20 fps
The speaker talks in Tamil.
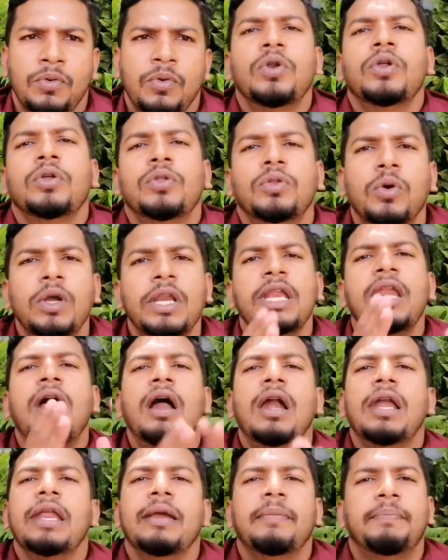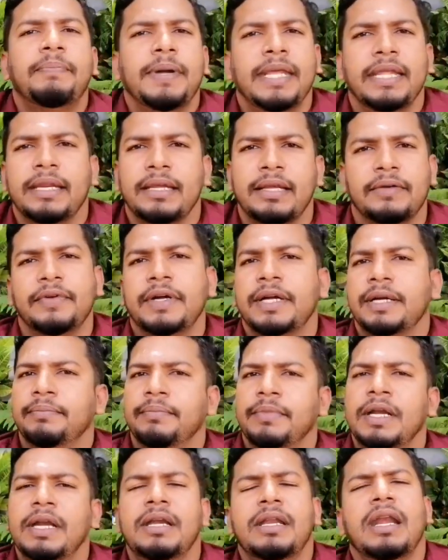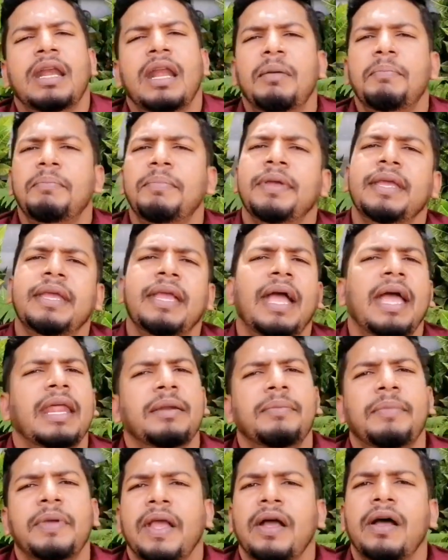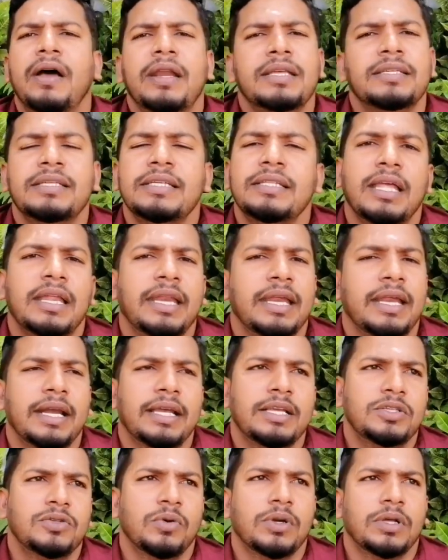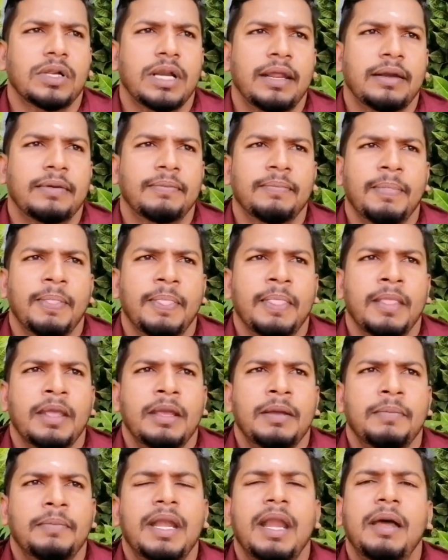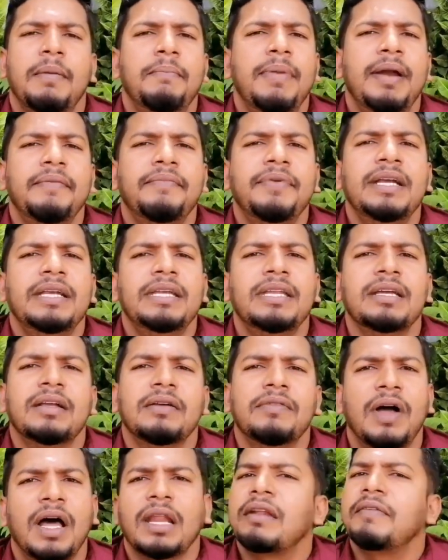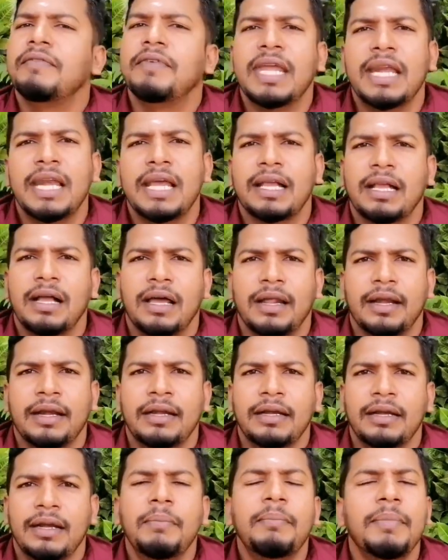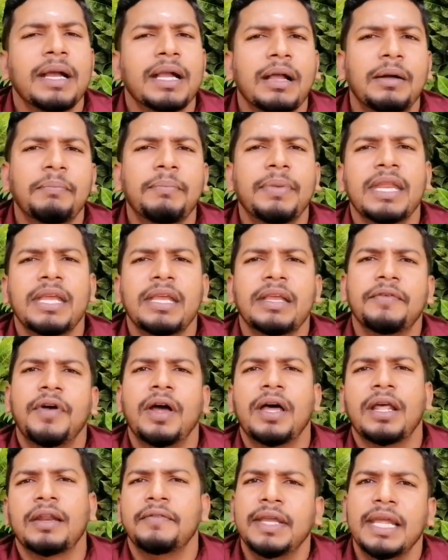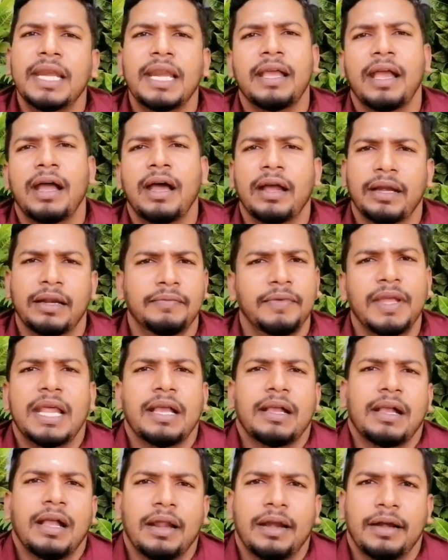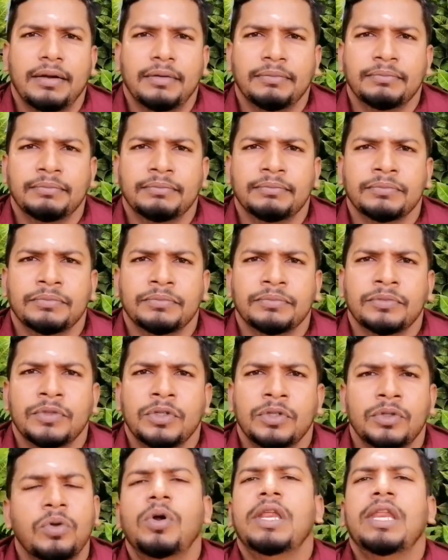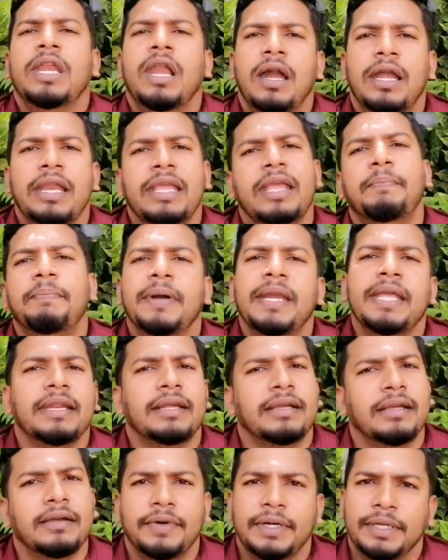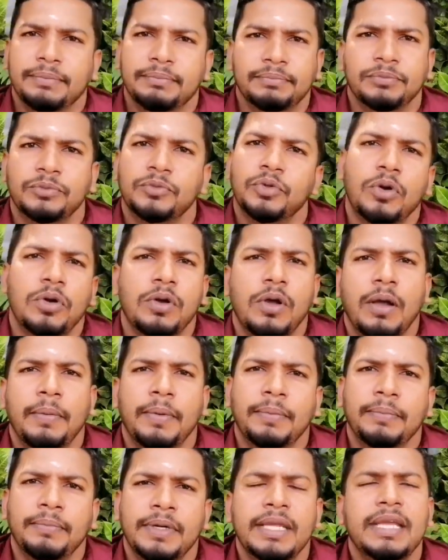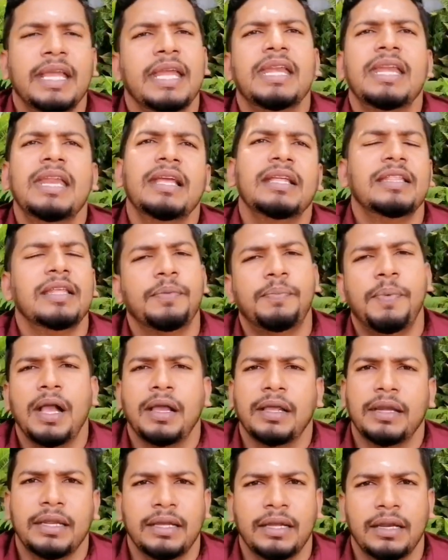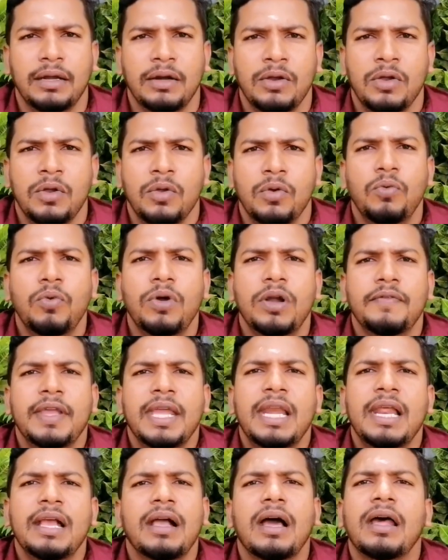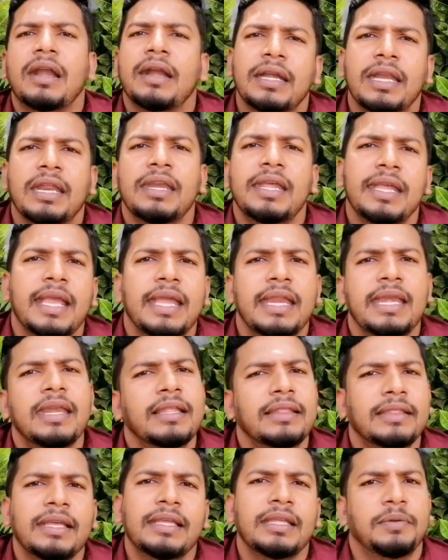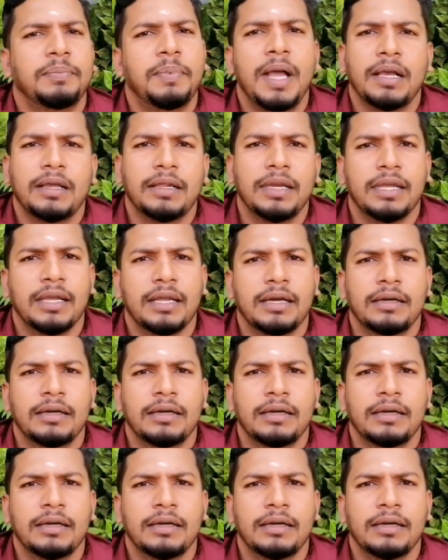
ஒரு தொழிலாளி எப்படி இருக்க வேணும் என்றெல்லாம் மிக அருமையான சிந்தனைகளை சொல்கிறார் நம்ம வீட்டுக்கு வார வேலைக்காரன் நம்ம கம்பெனிக்கு வார வேலையா வேலைக்காரன் தொழிலாளி எப்படி இருக்க வேண்டும் சொல்லுங்க நீங்கள் என்ன எதிர்பார்க்குறீங்க உங்களோட வேலைக்காரன்ட்ட நீங்கள் என்னத்தை எதிர்பார்க்குறீங்க